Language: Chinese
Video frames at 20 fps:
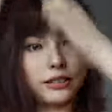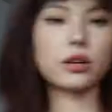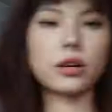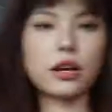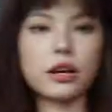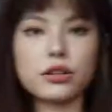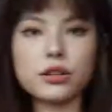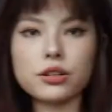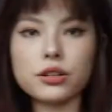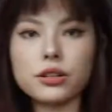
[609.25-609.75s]
我
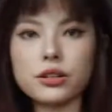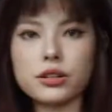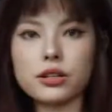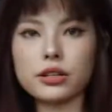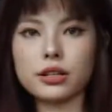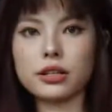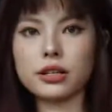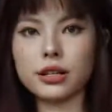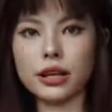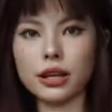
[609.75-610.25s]
刚试
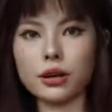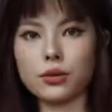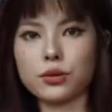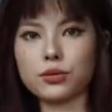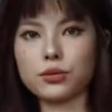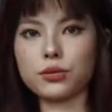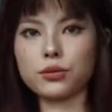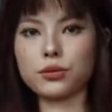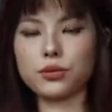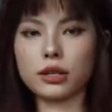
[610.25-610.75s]
之前我
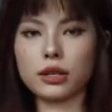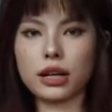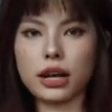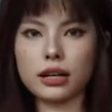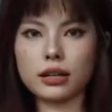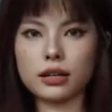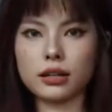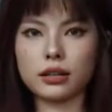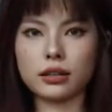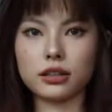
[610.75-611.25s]
就觉得
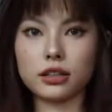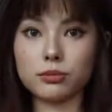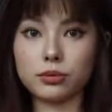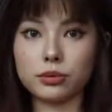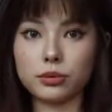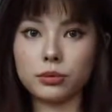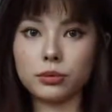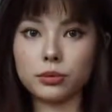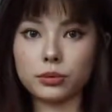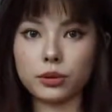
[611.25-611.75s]
它可能
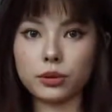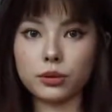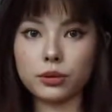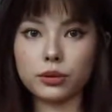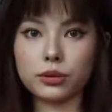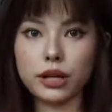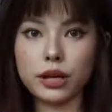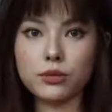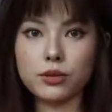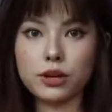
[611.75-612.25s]
普普通
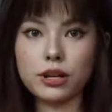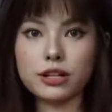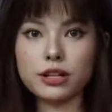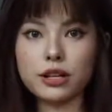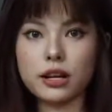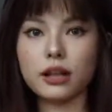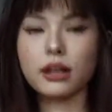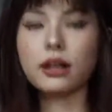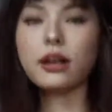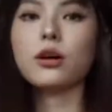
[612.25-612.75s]
通，但穿
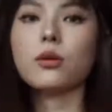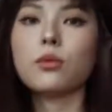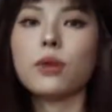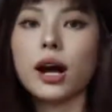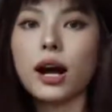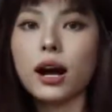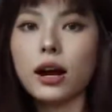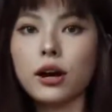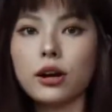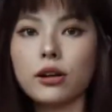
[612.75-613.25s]
上
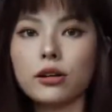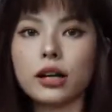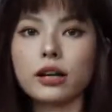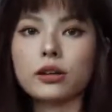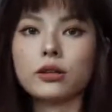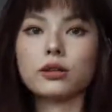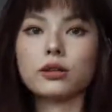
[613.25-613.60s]
哇，好好看